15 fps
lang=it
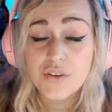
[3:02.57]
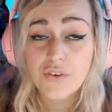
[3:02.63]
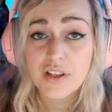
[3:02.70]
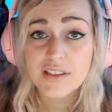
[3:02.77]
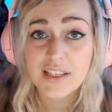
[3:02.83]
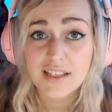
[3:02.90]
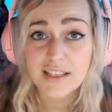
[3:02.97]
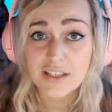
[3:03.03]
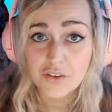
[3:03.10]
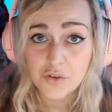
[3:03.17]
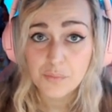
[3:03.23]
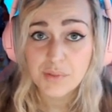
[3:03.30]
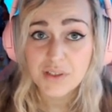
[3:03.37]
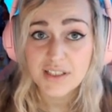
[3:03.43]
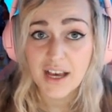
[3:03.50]
volta che li
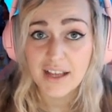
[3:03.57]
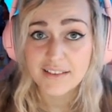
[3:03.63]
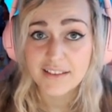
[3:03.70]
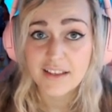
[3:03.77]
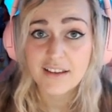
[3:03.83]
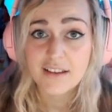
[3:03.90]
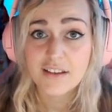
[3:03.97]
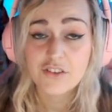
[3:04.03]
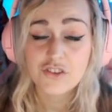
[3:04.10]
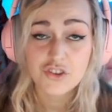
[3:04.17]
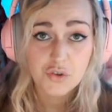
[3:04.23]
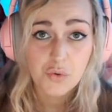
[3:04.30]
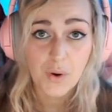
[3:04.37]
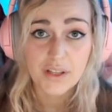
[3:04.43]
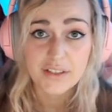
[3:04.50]
completate
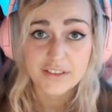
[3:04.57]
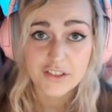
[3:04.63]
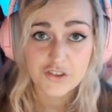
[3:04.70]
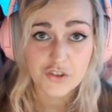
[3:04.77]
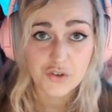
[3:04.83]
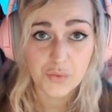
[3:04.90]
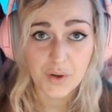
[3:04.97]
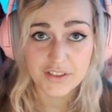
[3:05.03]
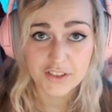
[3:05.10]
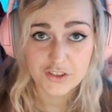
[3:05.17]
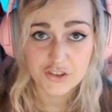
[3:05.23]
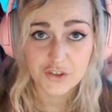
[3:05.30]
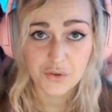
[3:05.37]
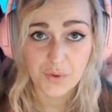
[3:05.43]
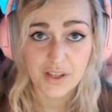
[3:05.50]
50, 50,
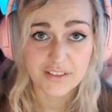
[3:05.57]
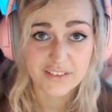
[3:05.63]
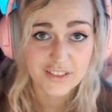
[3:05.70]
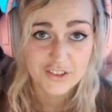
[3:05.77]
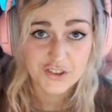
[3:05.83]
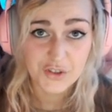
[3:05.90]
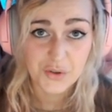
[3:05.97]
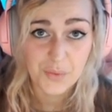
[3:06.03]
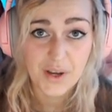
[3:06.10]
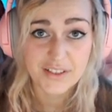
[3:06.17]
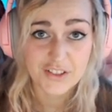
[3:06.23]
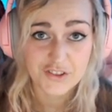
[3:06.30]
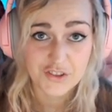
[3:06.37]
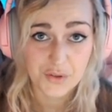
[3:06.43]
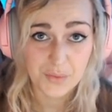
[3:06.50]
50, 50,
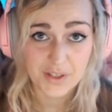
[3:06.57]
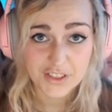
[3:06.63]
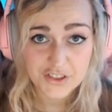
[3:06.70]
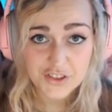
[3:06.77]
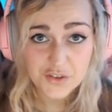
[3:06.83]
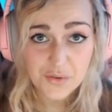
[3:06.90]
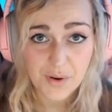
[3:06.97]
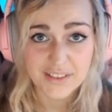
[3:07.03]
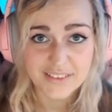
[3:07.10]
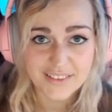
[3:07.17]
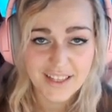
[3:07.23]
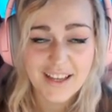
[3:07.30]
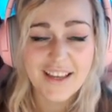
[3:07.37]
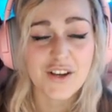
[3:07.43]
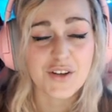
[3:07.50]
50,
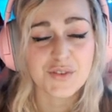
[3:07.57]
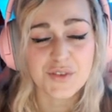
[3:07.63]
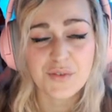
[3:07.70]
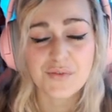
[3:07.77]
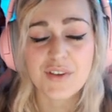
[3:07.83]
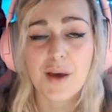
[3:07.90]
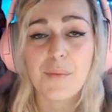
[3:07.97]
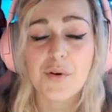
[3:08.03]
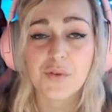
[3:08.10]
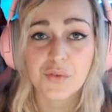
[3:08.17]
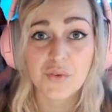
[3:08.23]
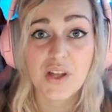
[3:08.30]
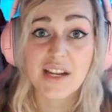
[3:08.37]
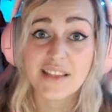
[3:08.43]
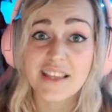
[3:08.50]
50 e così via per un
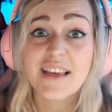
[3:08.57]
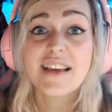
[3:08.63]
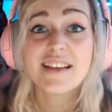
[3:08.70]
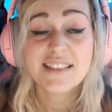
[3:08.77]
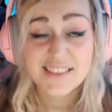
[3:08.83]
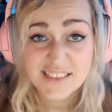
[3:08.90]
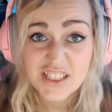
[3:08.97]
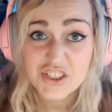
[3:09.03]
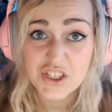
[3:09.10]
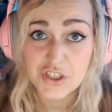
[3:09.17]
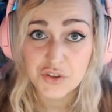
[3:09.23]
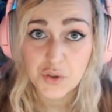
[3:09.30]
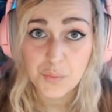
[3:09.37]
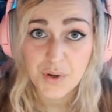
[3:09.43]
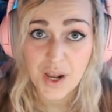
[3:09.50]
totale di
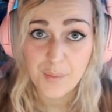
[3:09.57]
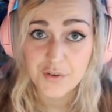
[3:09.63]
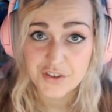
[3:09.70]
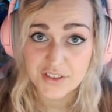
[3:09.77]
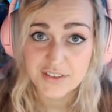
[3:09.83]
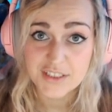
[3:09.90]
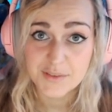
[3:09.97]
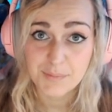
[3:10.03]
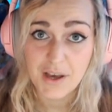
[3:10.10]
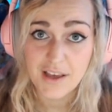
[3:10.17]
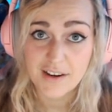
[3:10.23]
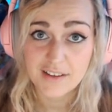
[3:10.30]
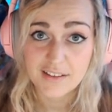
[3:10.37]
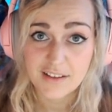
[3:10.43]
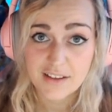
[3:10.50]
600 per emergenza
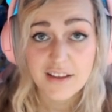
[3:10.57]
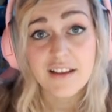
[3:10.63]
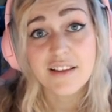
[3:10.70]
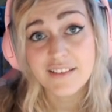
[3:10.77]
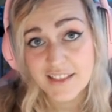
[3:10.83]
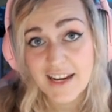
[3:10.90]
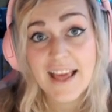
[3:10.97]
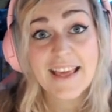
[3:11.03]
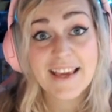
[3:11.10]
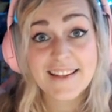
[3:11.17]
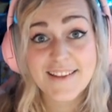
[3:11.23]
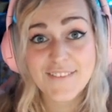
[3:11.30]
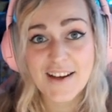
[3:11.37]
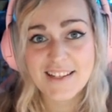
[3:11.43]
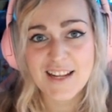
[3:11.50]
spiral. Direi che
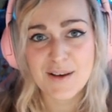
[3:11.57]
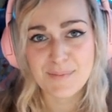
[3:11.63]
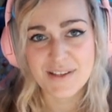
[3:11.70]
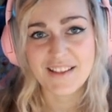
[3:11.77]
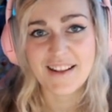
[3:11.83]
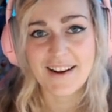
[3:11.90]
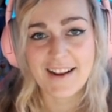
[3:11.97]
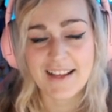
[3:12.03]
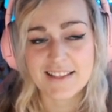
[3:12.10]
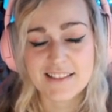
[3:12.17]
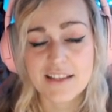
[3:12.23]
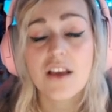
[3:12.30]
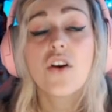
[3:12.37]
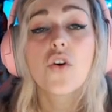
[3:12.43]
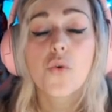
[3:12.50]
ne vale la pena ragazzi,
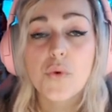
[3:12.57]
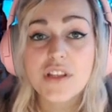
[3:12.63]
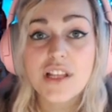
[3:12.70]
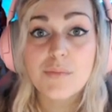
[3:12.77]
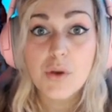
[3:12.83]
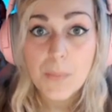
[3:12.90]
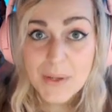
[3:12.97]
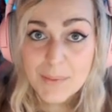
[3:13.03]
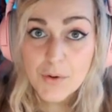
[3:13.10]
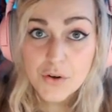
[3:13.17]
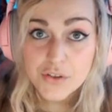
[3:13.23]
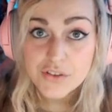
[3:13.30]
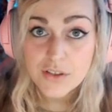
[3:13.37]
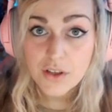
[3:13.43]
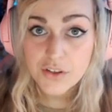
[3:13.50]
quindi il mio primo
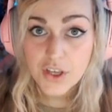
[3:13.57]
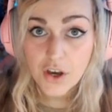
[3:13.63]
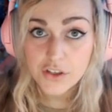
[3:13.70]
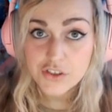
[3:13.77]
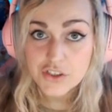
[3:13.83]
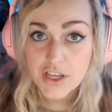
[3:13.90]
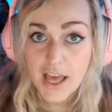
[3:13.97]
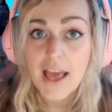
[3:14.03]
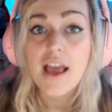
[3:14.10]
consiglio di oggi è